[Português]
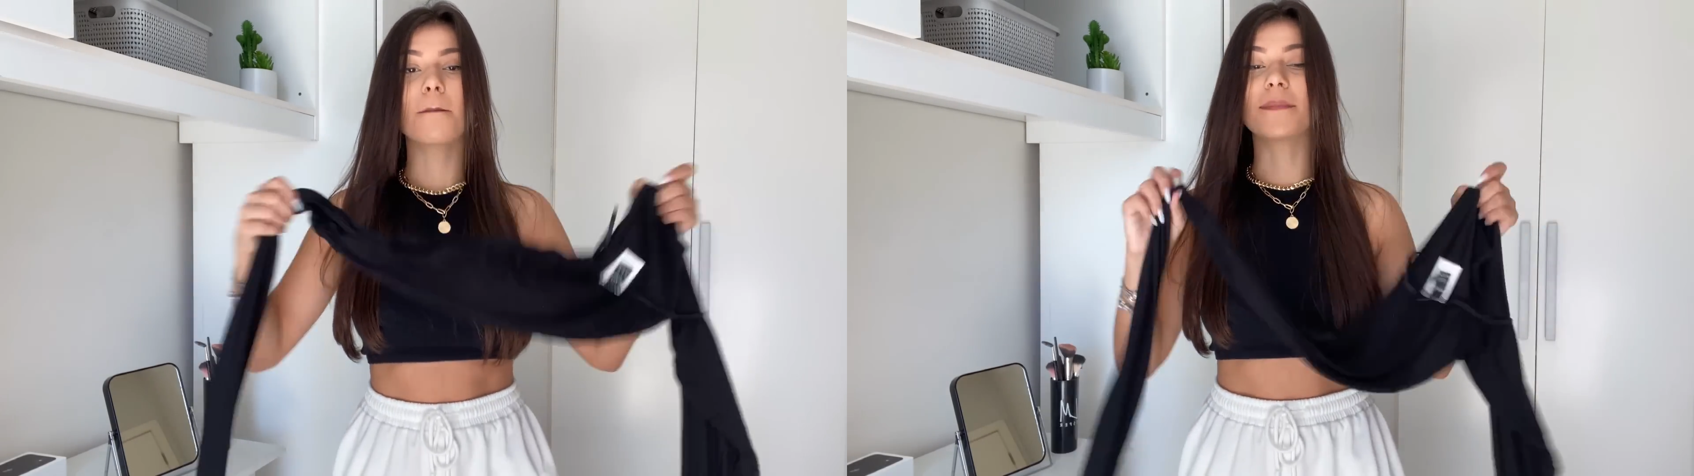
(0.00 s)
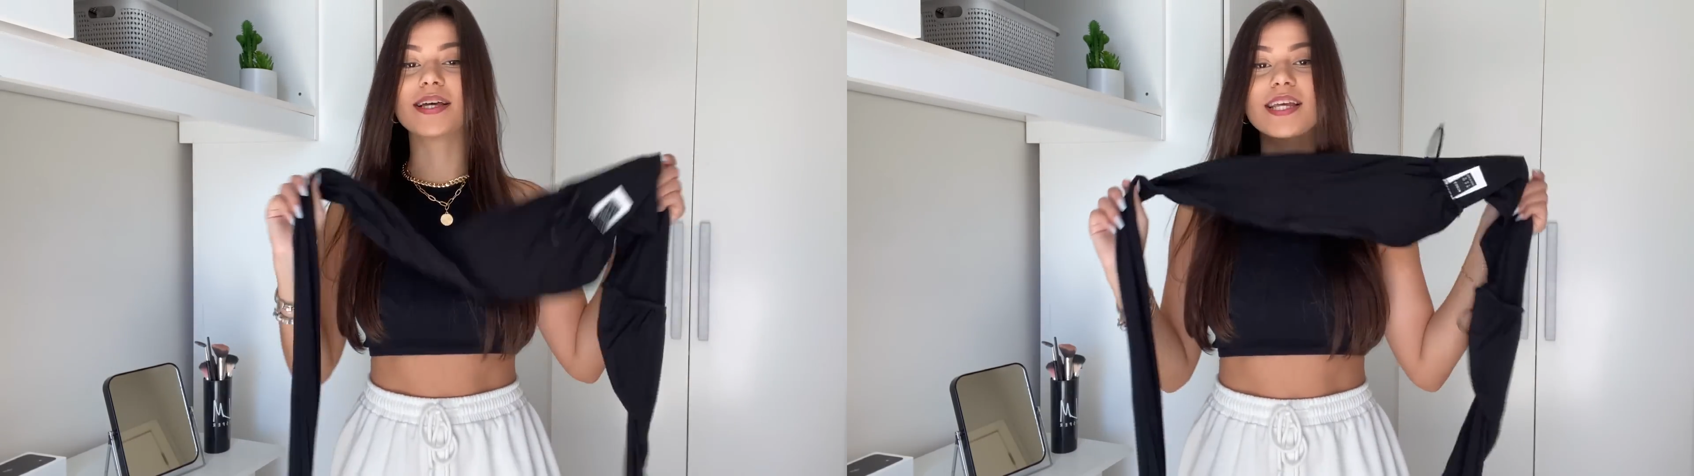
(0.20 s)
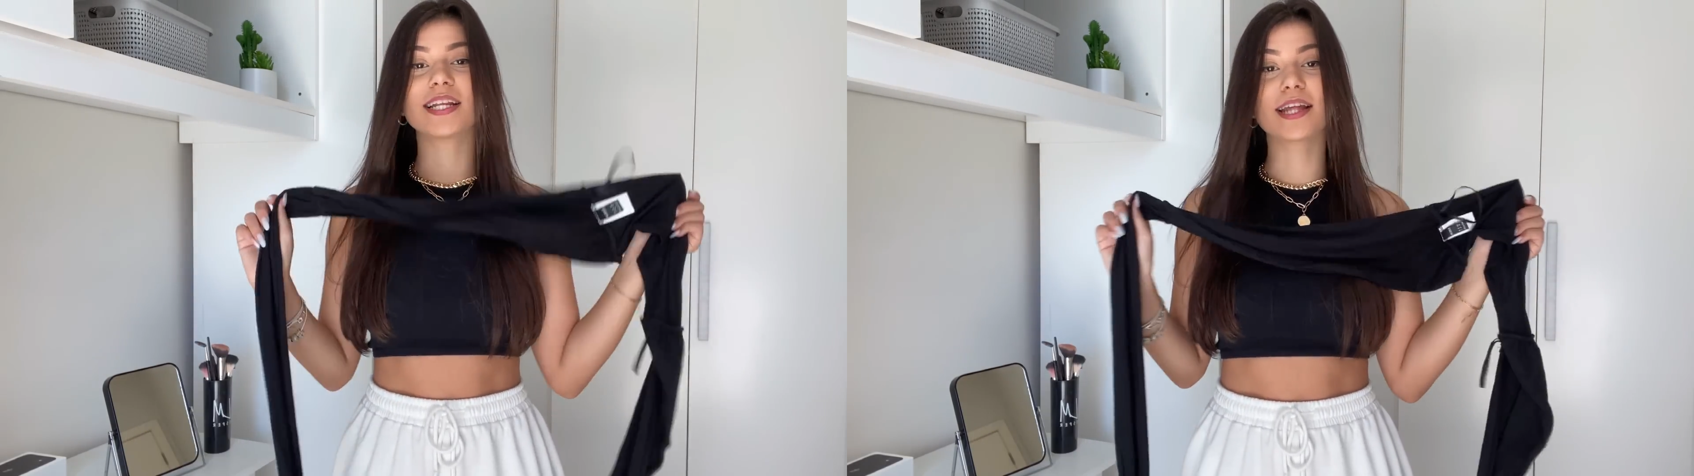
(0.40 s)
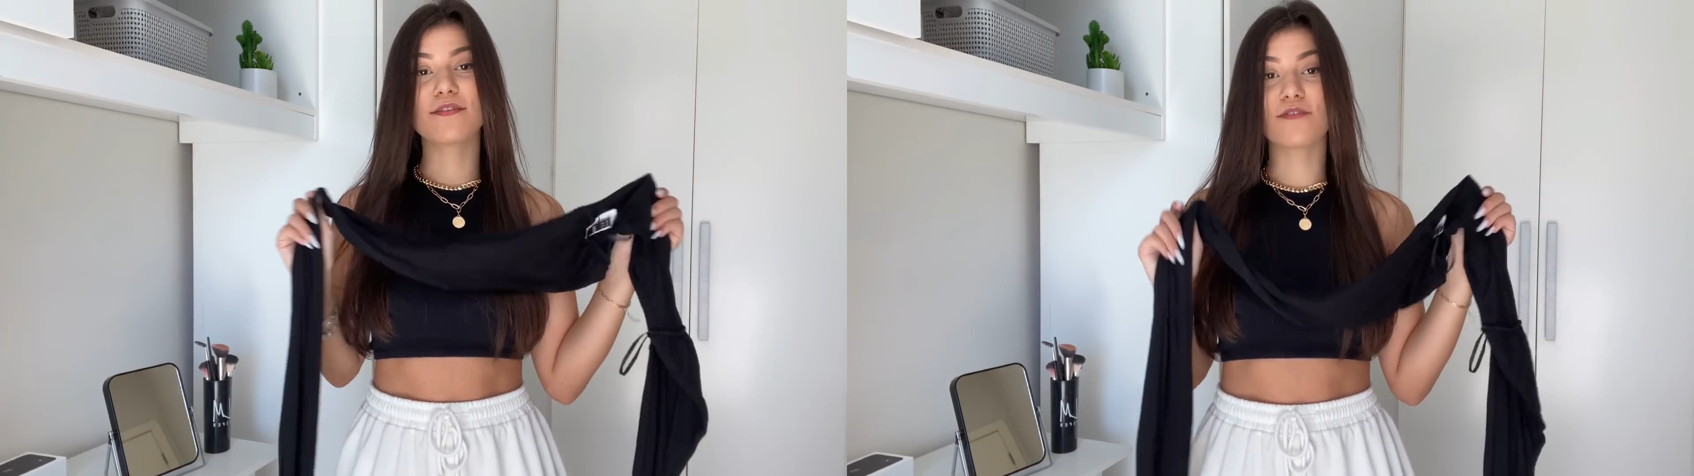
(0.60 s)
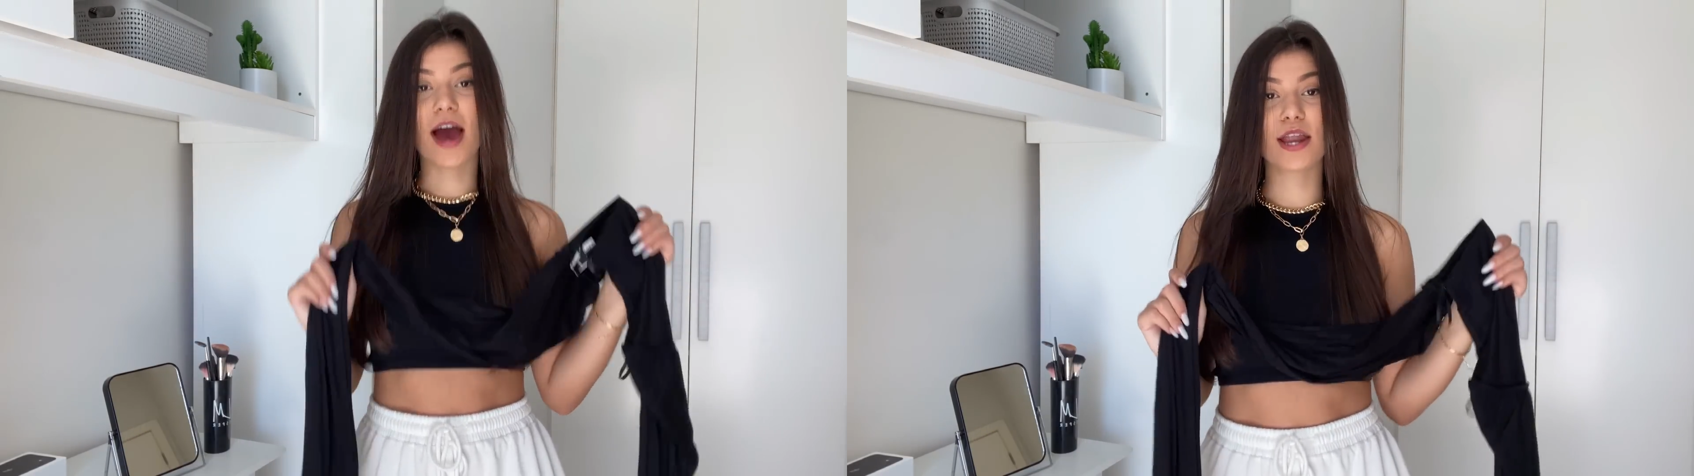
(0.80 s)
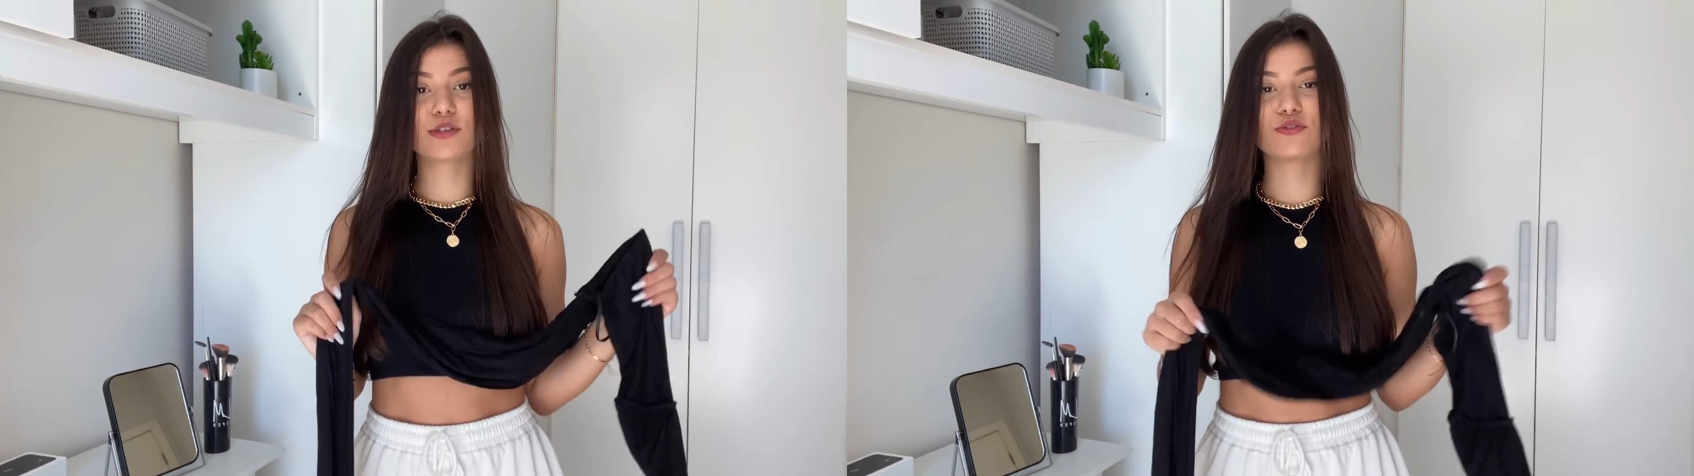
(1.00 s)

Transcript: mas ele tem vários